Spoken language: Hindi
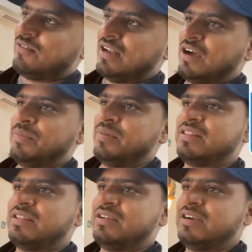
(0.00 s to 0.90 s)
वाला
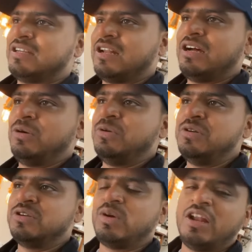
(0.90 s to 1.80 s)
अमित 18
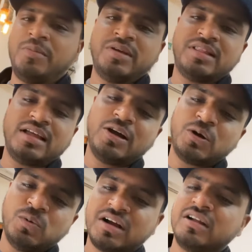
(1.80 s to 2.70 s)
19 वाला अमित अलग
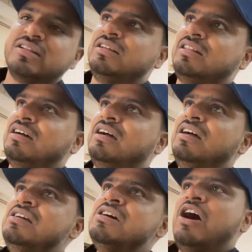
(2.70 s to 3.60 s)
हुआ करता था
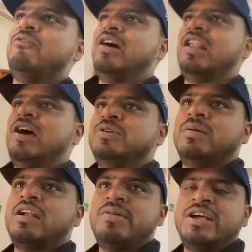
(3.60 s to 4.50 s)
अब वाला अमित
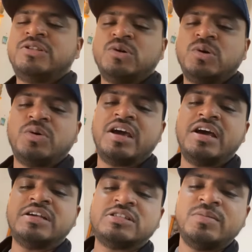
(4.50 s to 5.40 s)
बड़ा मैच्योर हो गया
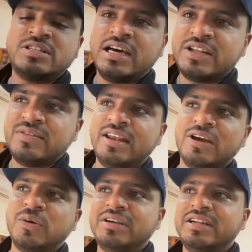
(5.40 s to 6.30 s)
है समझदारी वाले
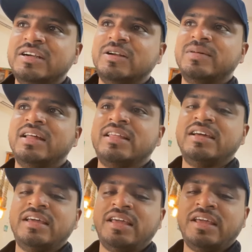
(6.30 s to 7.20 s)
कंटेंट बनाता
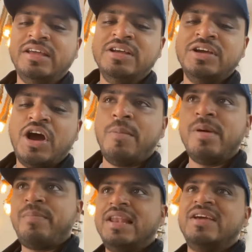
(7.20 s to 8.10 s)
है हमें
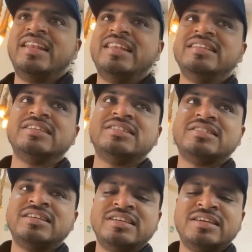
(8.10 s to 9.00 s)
पहले वाली चीज़
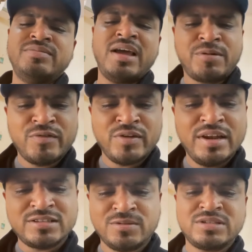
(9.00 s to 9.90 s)
चाहिए मैं आपकी
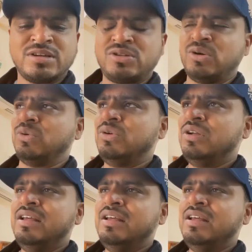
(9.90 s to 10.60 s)
फीलिंग समझ सकता हूँ